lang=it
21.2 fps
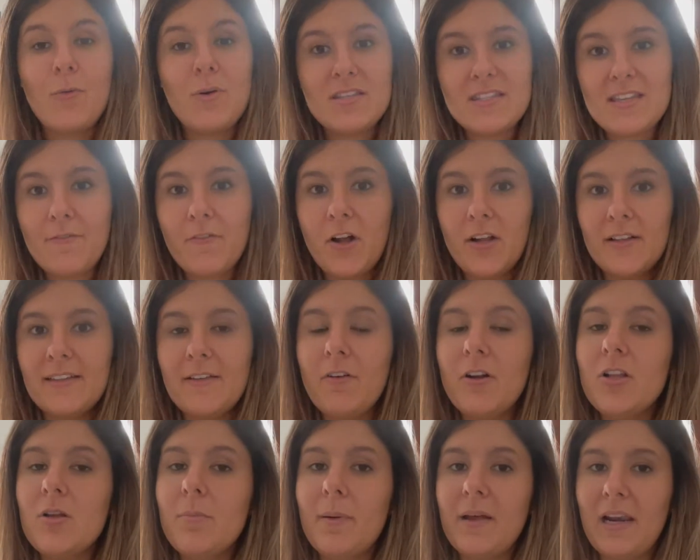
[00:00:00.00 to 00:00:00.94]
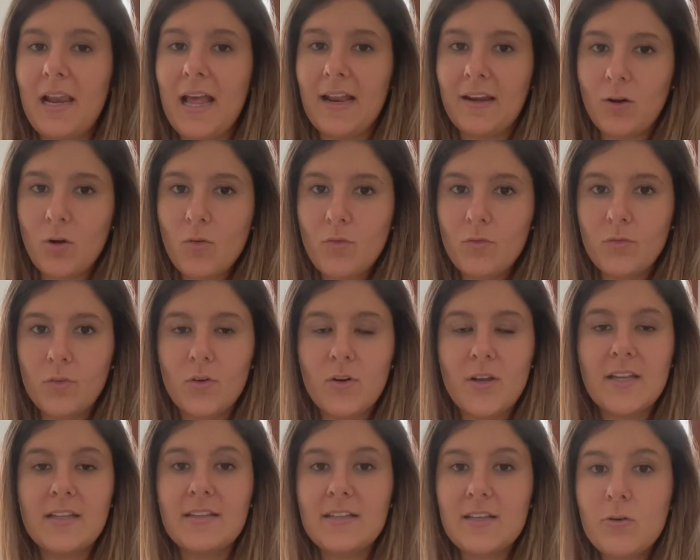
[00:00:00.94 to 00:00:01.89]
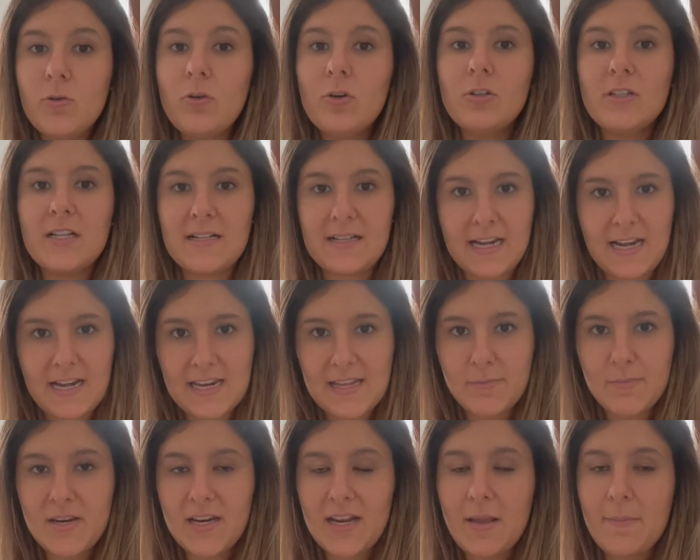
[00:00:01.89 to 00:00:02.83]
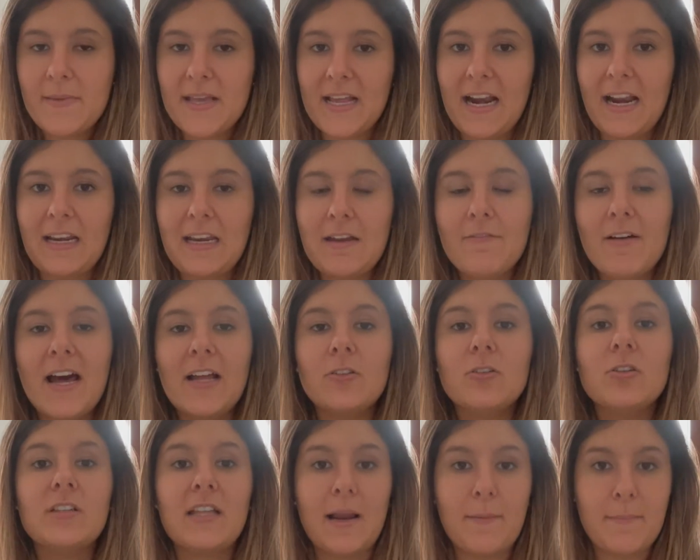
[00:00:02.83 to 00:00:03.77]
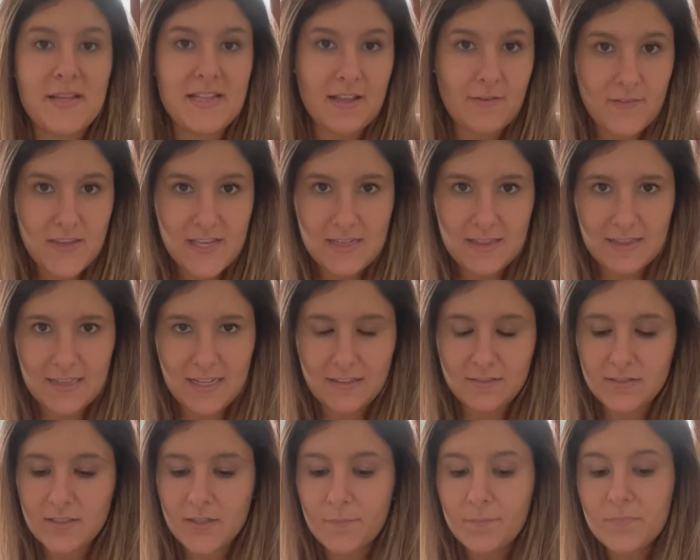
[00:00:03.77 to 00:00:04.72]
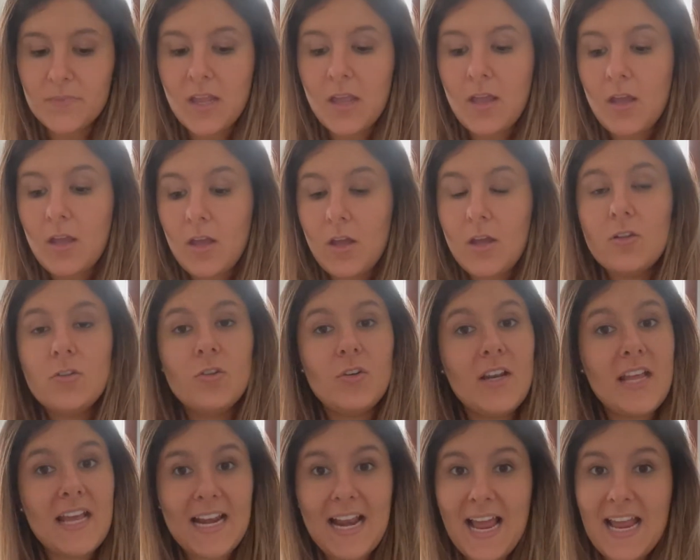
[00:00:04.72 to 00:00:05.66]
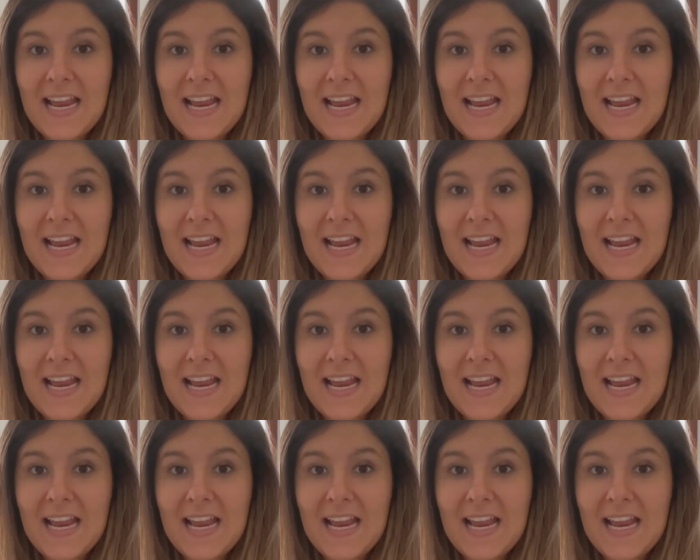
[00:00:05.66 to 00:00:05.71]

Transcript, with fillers: Questa volta voglio parlare con voi di uno dei tre libri che mi era arrivato tramite Vinted non era